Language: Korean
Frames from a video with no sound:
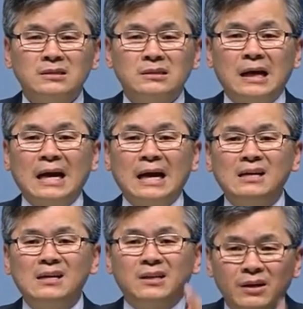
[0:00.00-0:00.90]

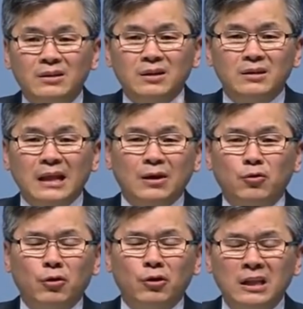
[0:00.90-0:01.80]
잘
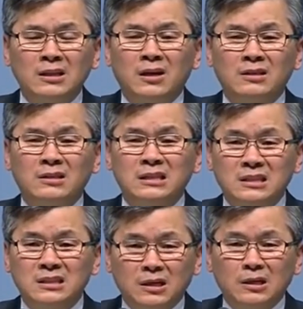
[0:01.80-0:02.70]
견뎌내고 있는
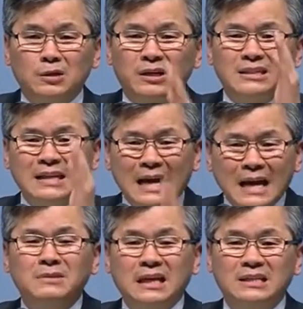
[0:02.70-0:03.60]
여러분의
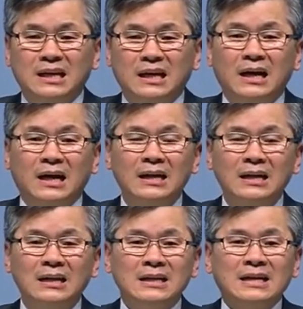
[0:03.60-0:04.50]
삶 자체가
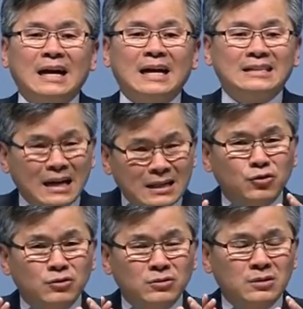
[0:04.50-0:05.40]

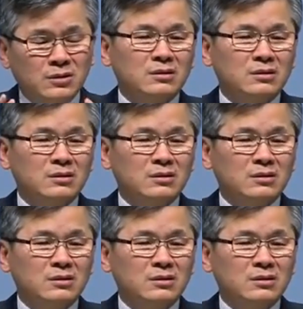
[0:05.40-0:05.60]
가장